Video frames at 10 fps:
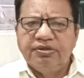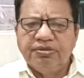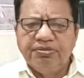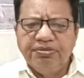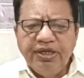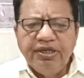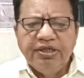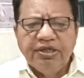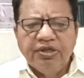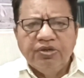में
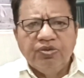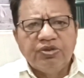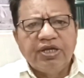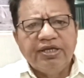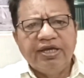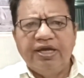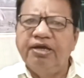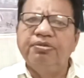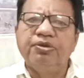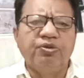उनका एक
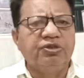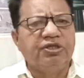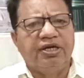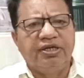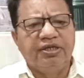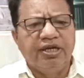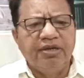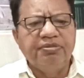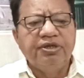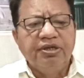अहम रोल था एक
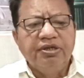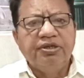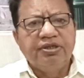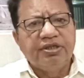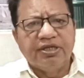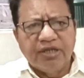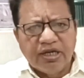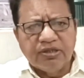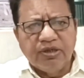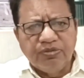अहम किरदार
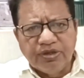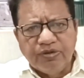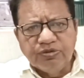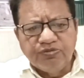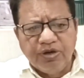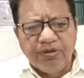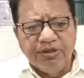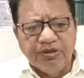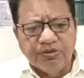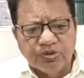था उनका उस फिल्म में
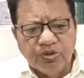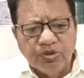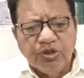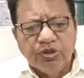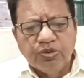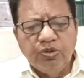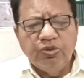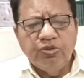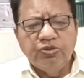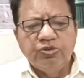दोस्तों तो
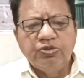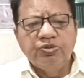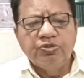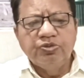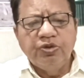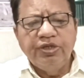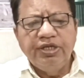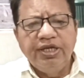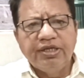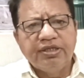उन्होंने
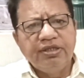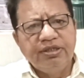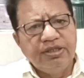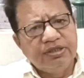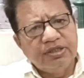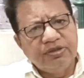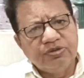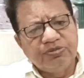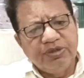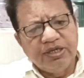एक गीत
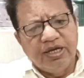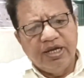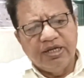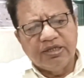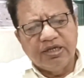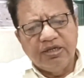उसमें गाया था